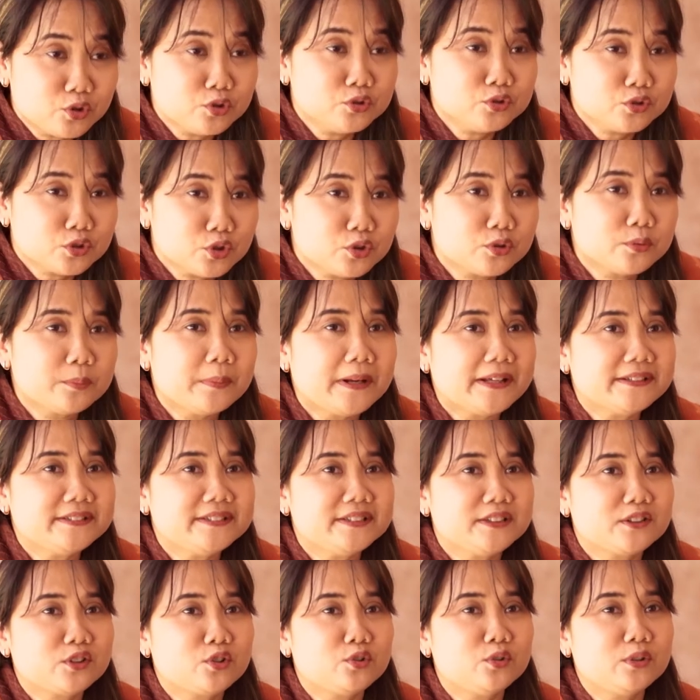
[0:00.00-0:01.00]
untuk blood
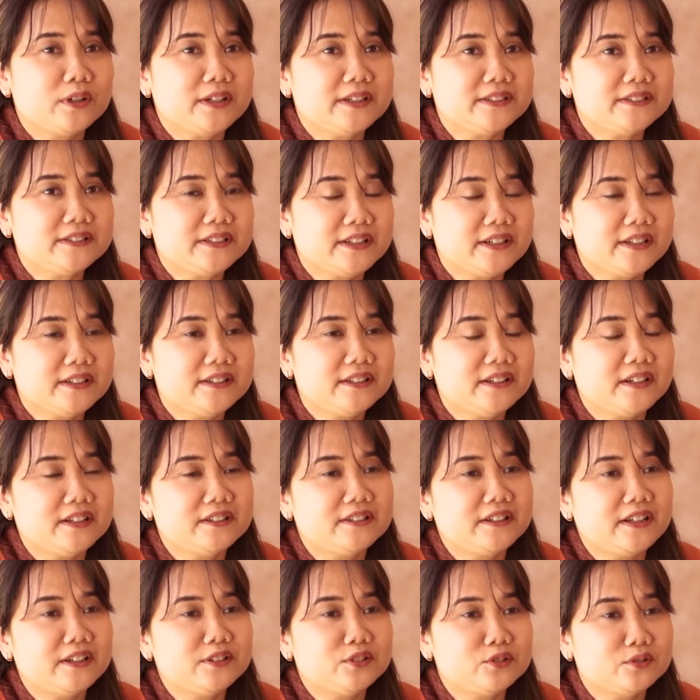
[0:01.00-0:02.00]
circulation
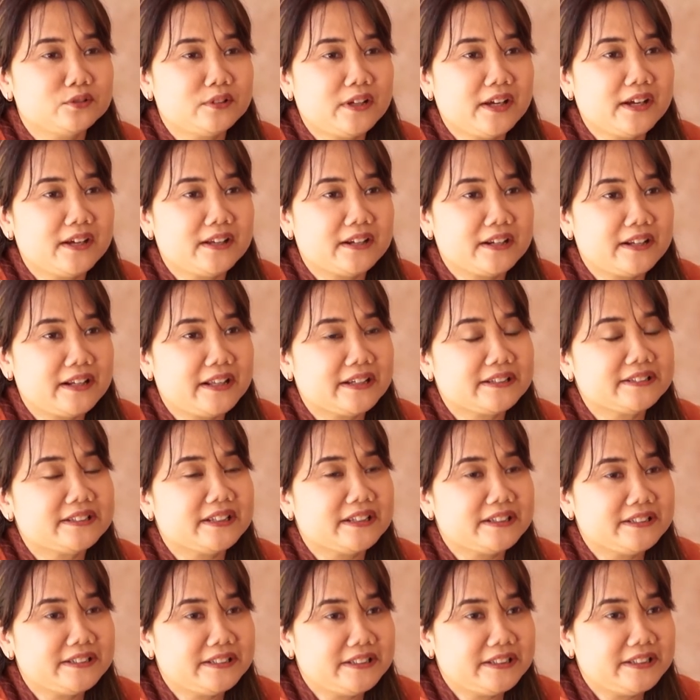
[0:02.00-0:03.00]
uh, dan juga
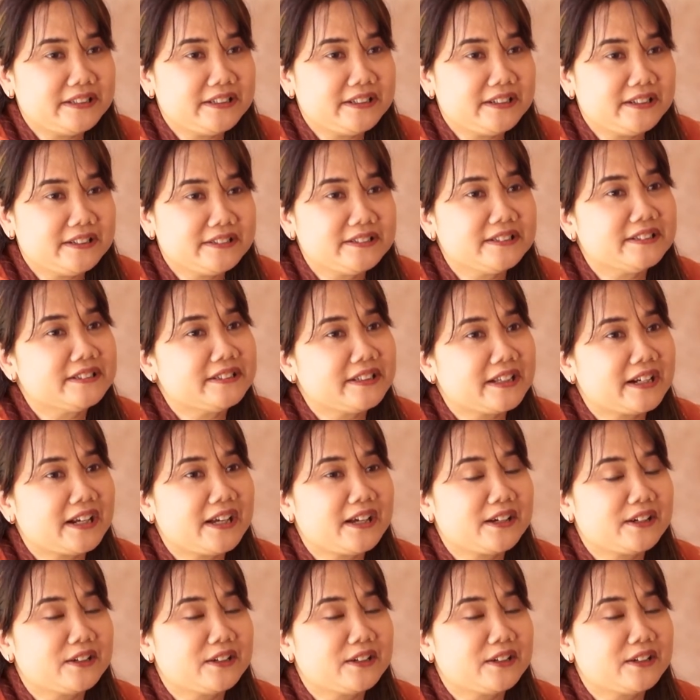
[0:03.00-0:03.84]
relaksasi uh, secara